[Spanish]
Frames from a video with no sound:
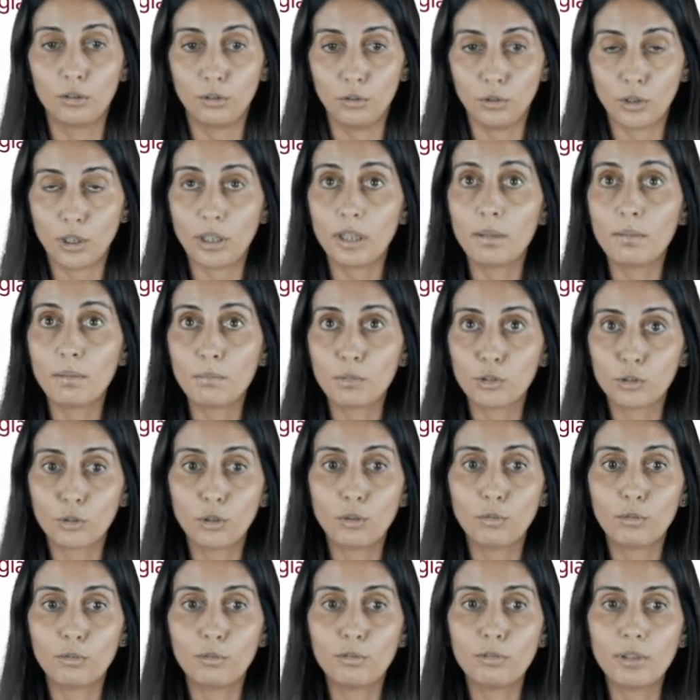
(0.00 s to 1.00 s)
No debemos
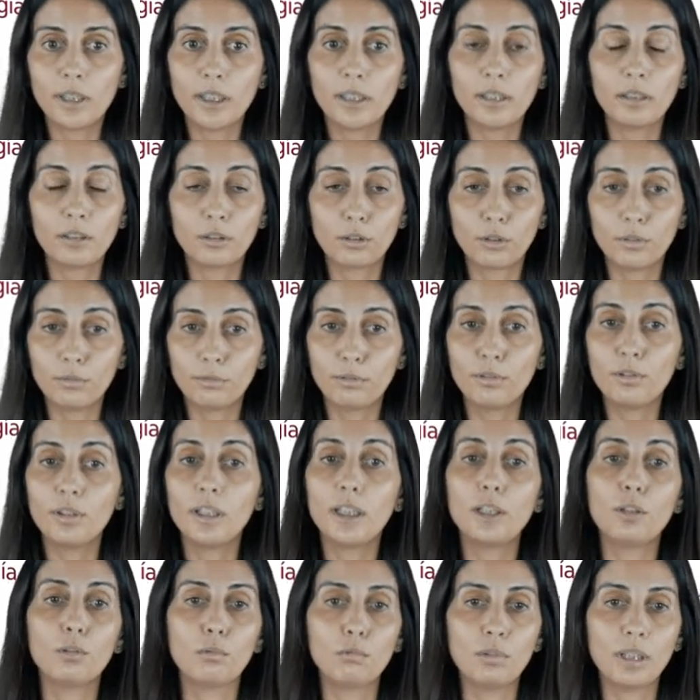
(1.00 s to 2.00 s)

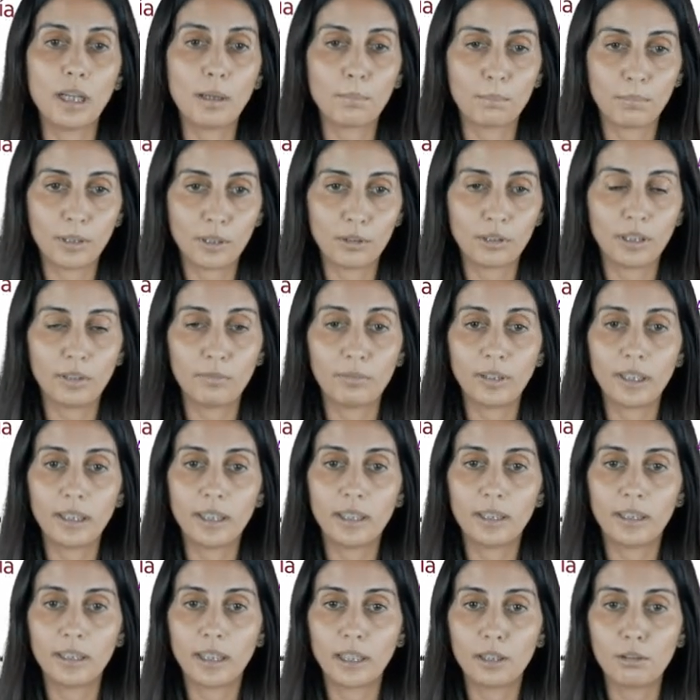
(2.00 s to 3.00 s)
confundir una peor
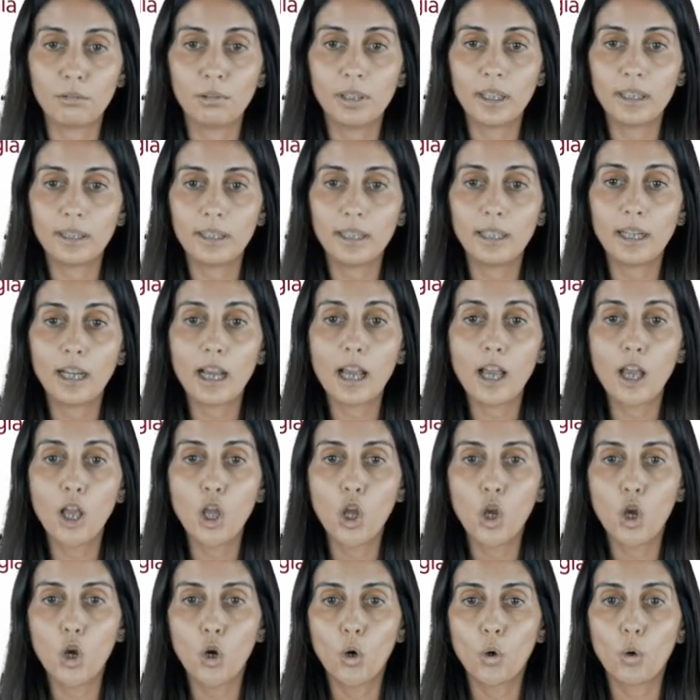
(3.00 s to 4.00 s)
eficiencia diurética
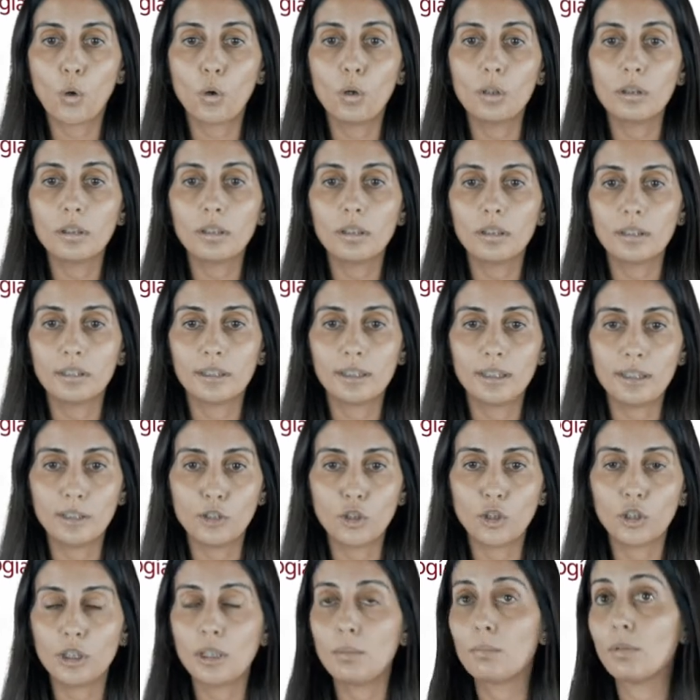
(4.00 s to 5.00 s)
con
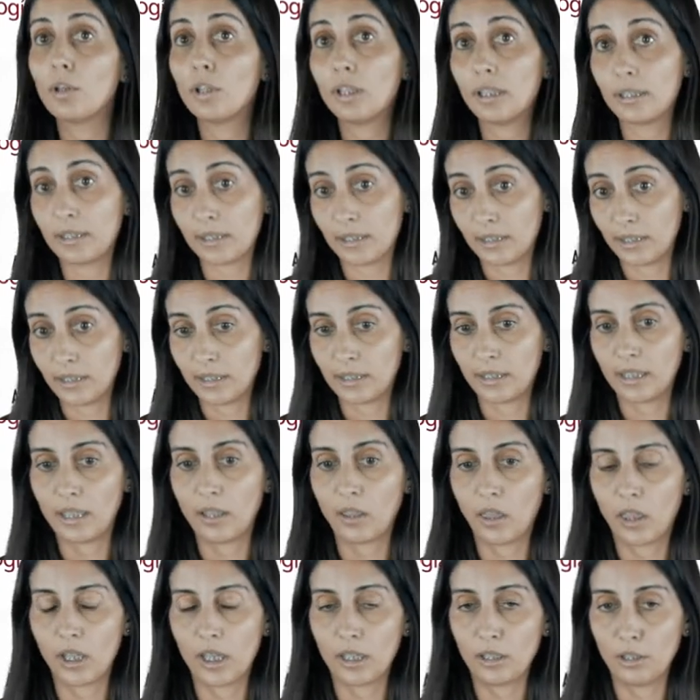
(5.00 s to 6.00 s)
sinónimo de
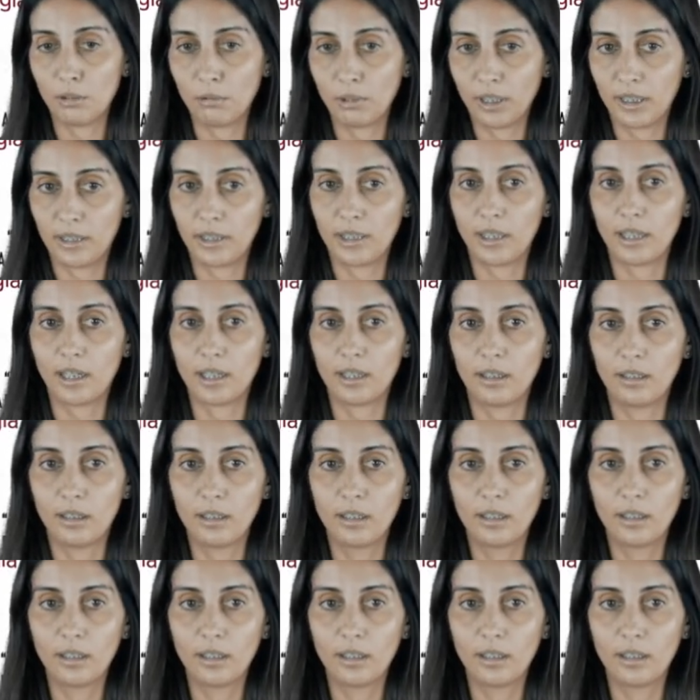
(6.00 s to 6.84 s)
resistencia diurética